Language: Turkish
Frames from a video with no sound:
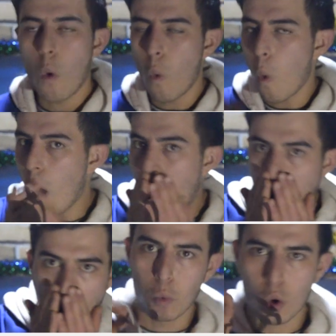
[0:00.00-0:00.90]
Wow
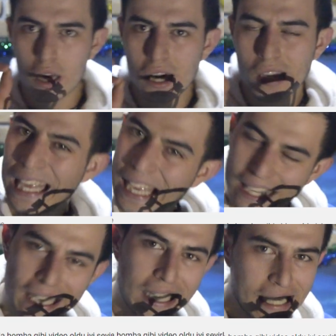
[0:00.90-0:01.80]
kanalın en
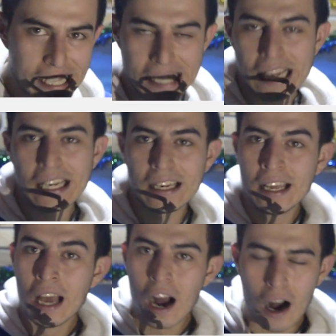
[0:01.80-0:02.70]
iyi izlenen
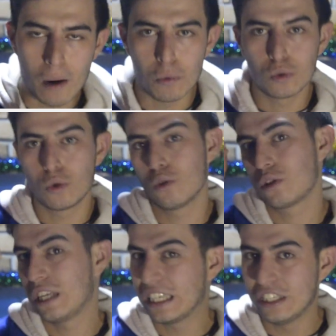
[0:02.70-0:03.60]
Among Us
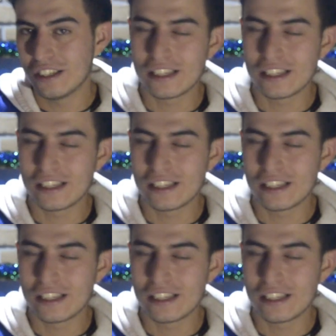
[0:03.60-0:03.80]
ikinci